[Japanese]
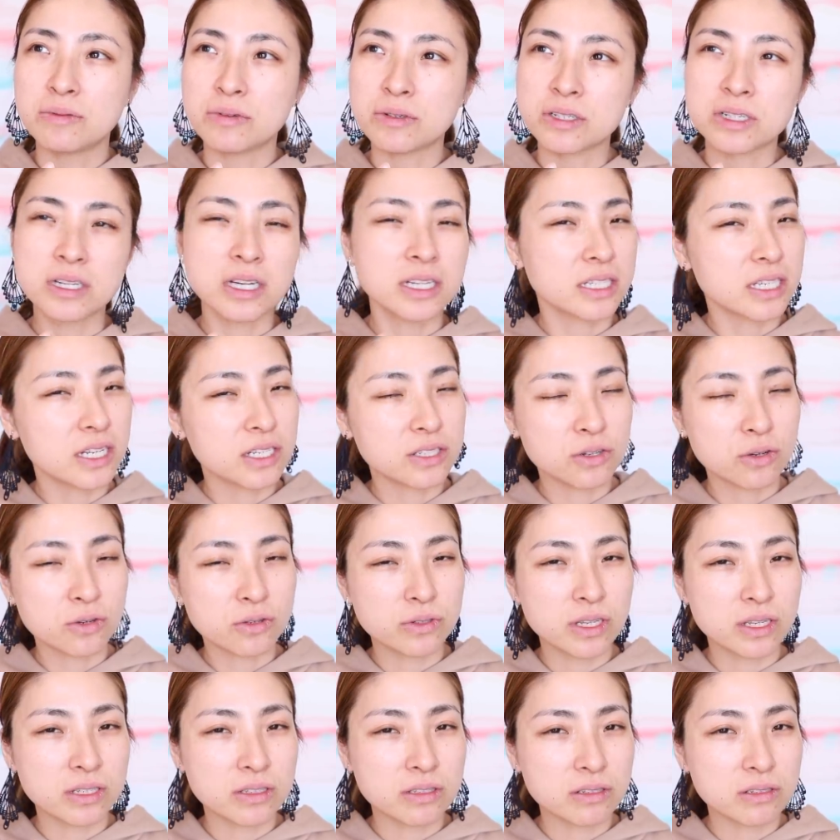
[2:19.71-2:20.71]
もしかしたら
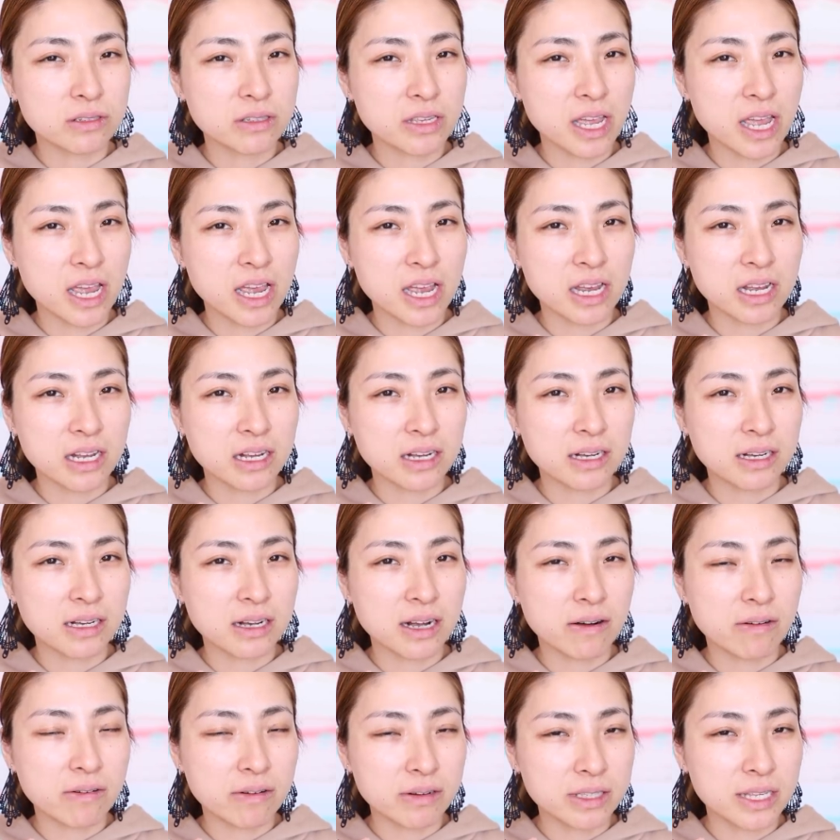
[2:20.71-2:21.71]
直接ね
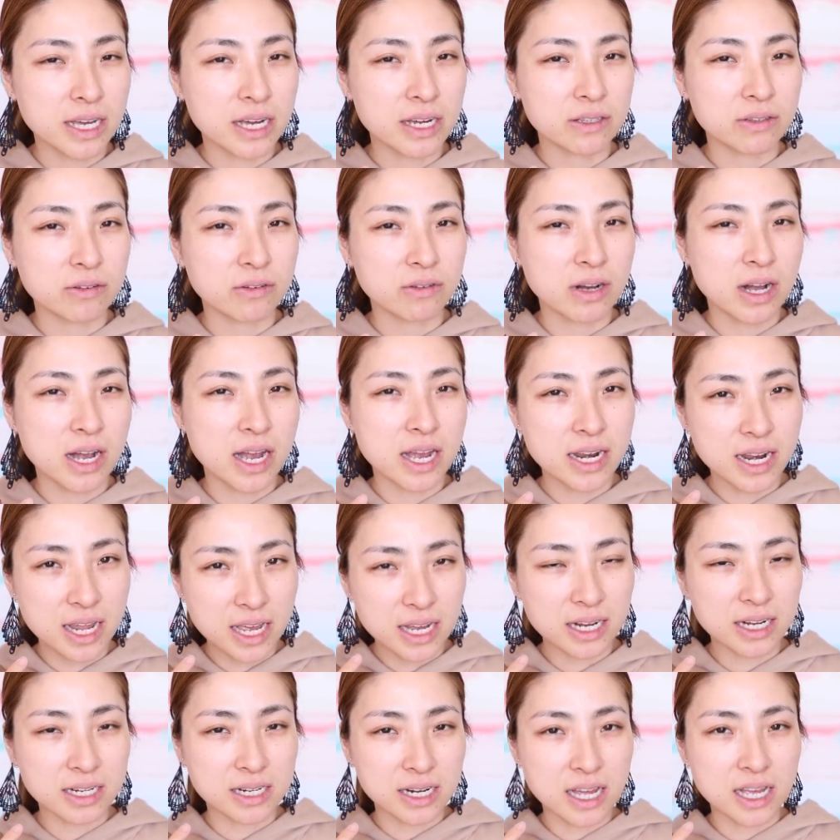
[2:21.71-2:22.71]
買わないと買え
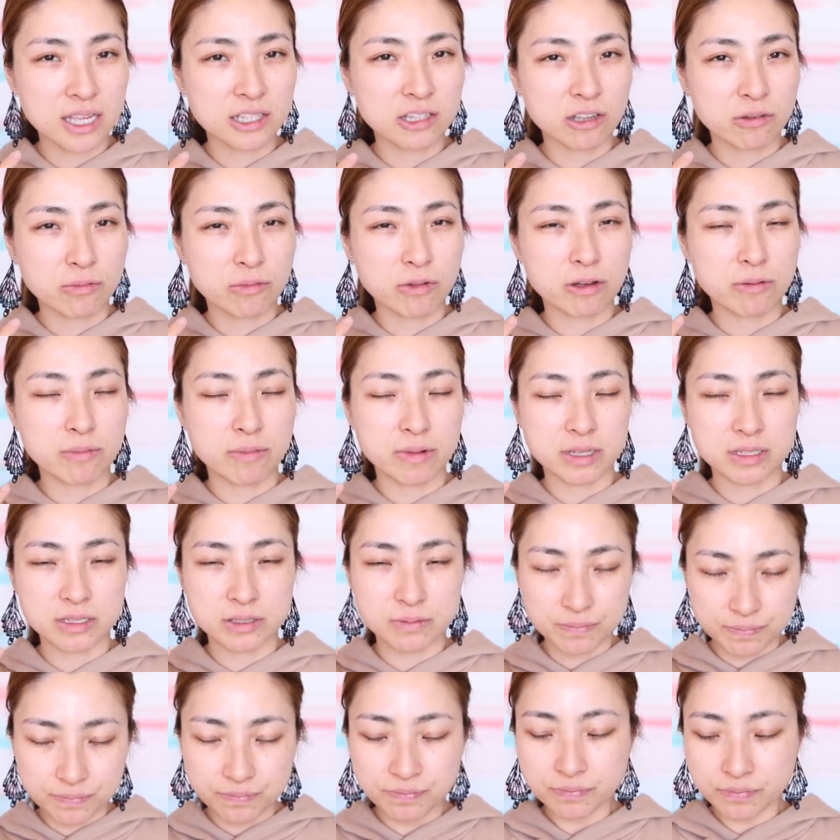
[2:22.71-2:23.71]
ないかなと思いま
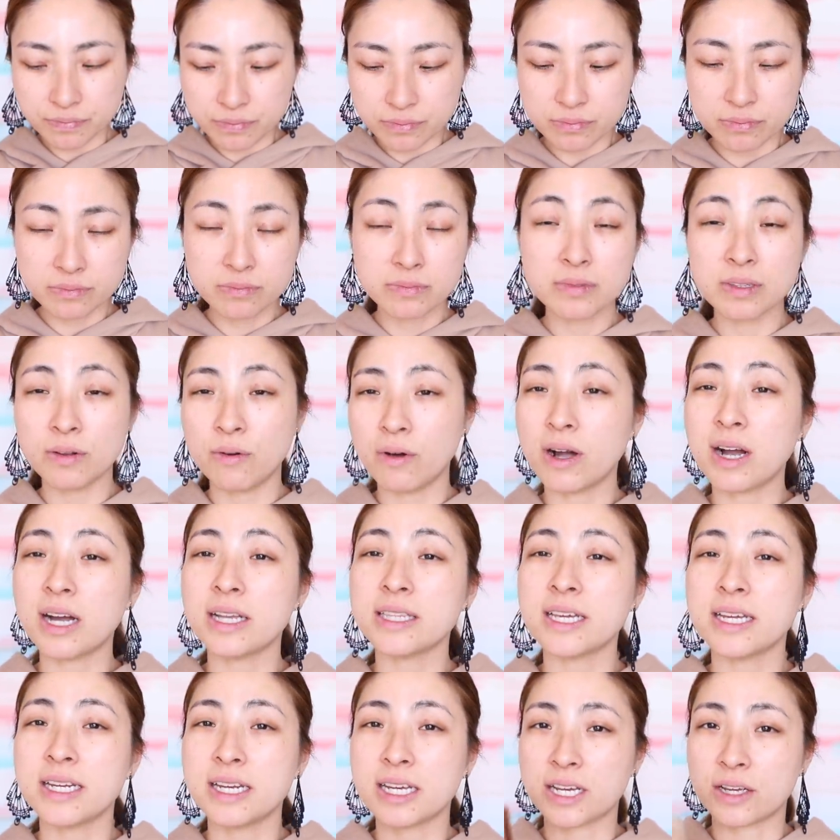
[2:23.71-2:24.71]
すわ
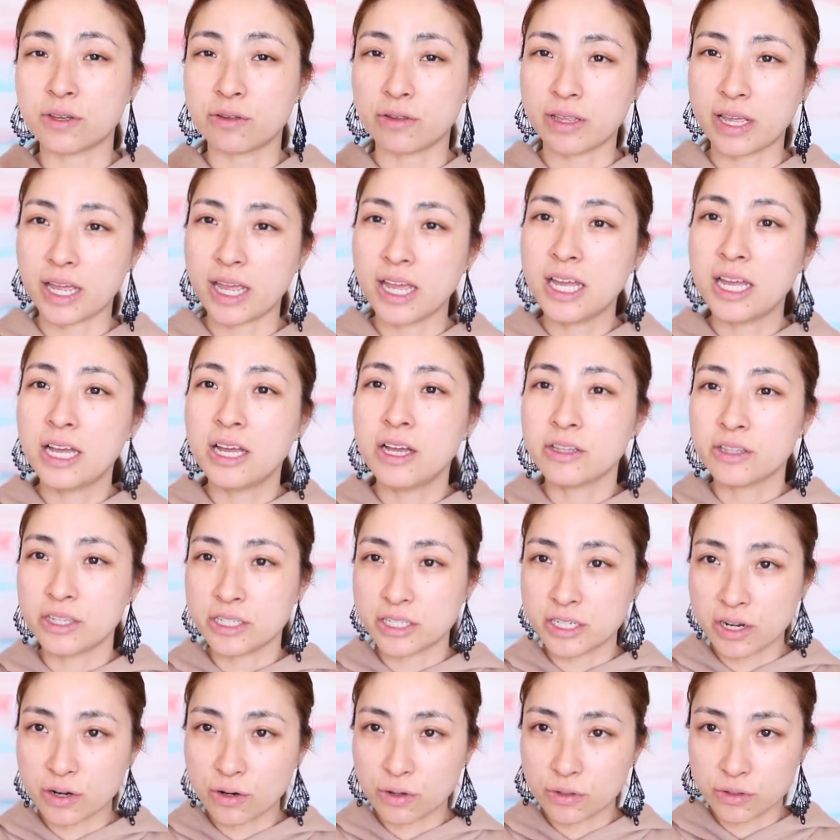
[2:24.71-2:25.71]
かんないんだけどね
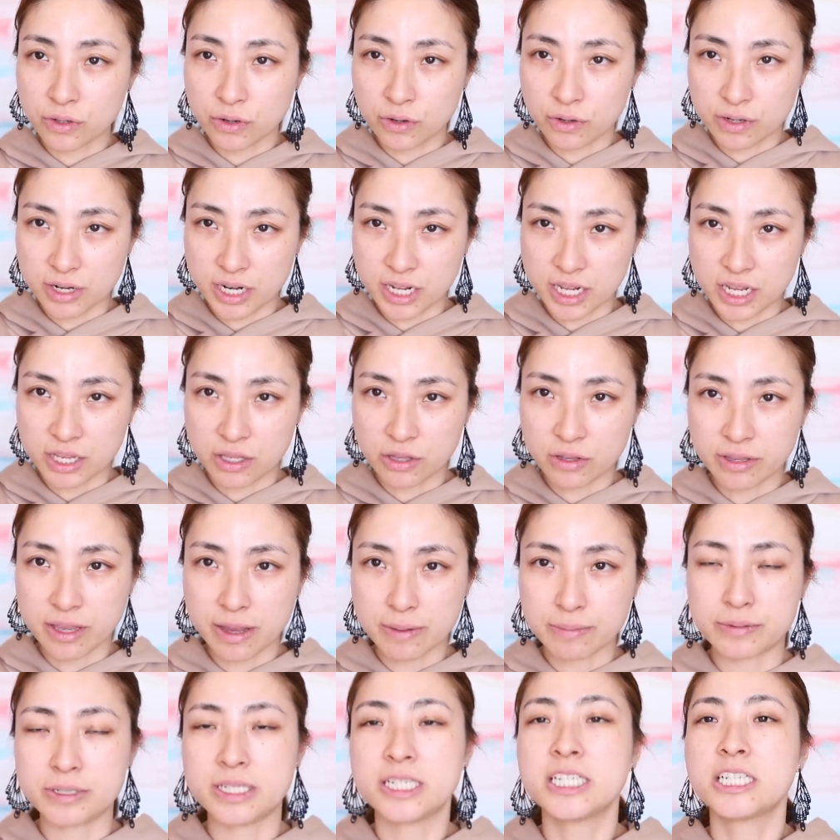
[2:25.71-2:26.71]
私はこの
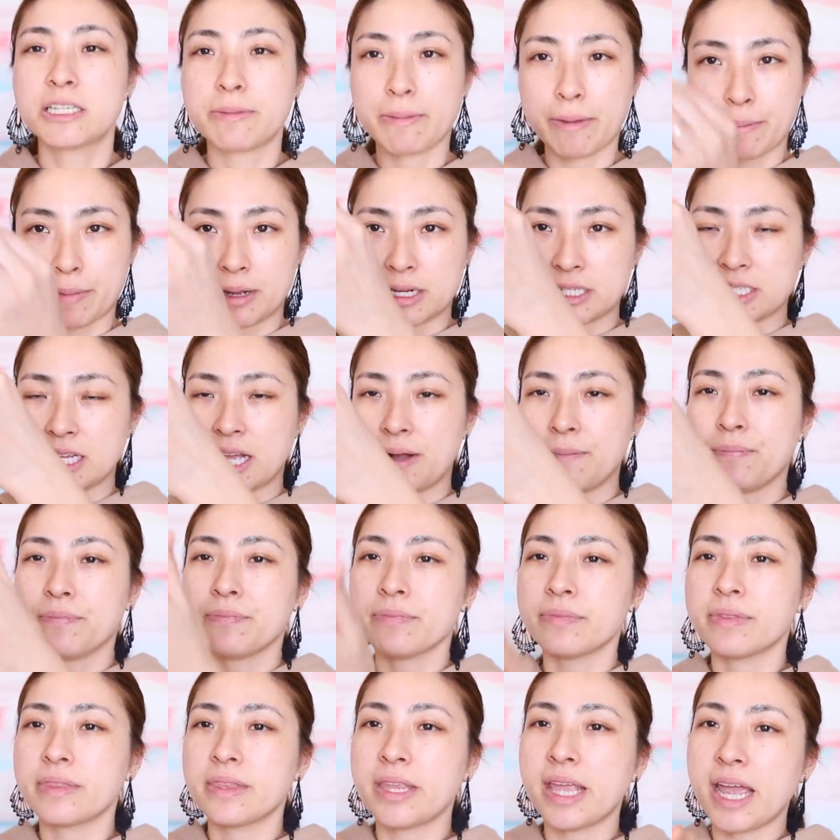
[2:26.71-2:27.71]
リキッドタイプにしてみました
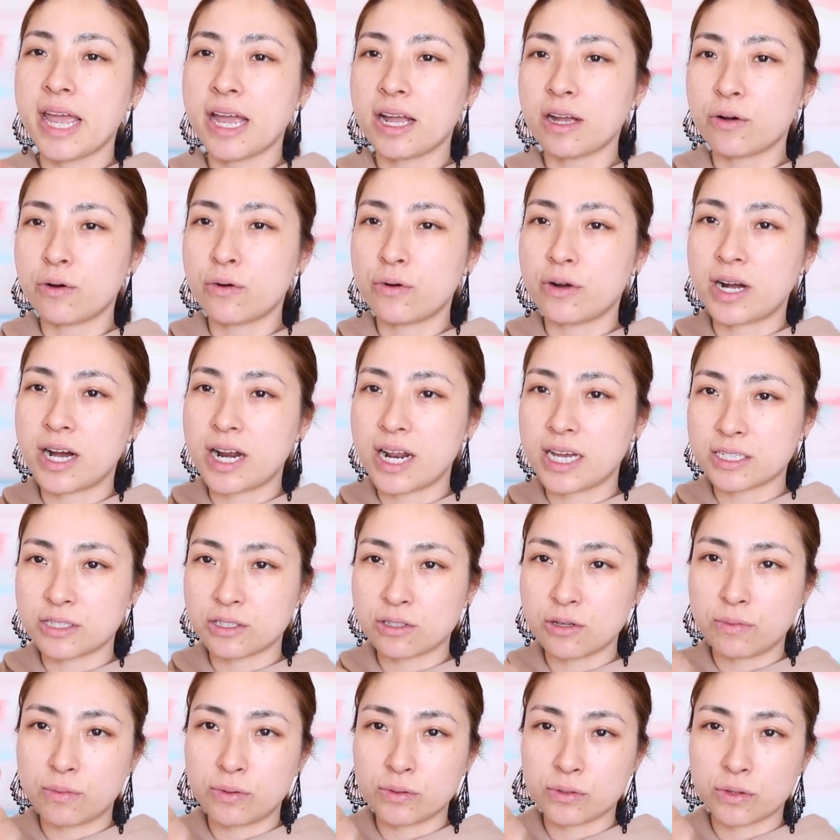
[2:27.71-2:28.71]
でこう
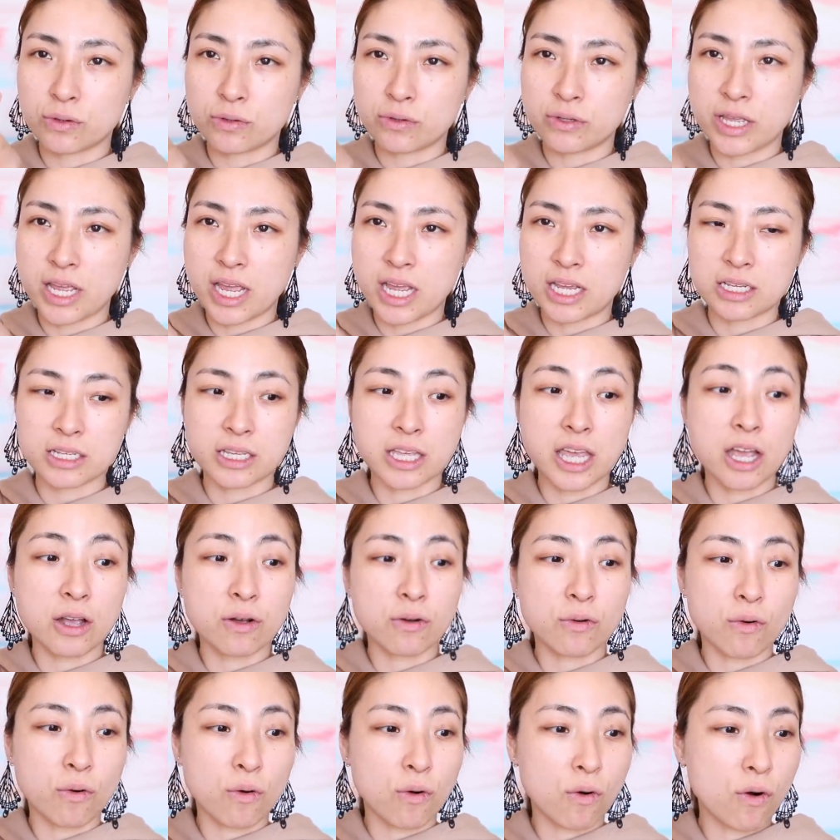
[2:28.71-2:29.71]
ガラスのボトルで
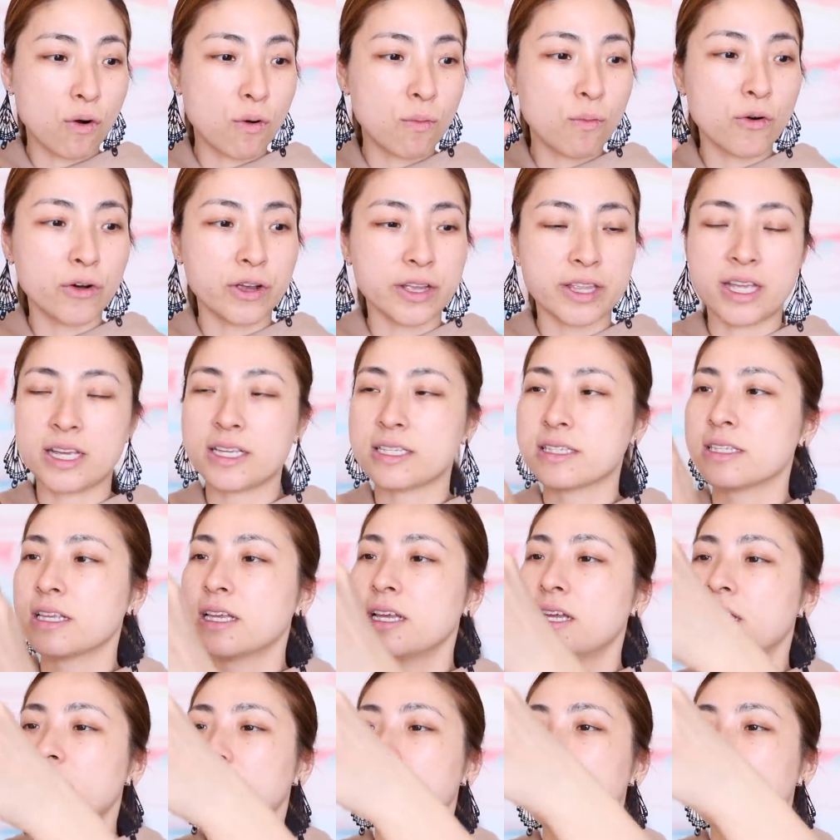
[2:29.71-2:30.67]
結構重いです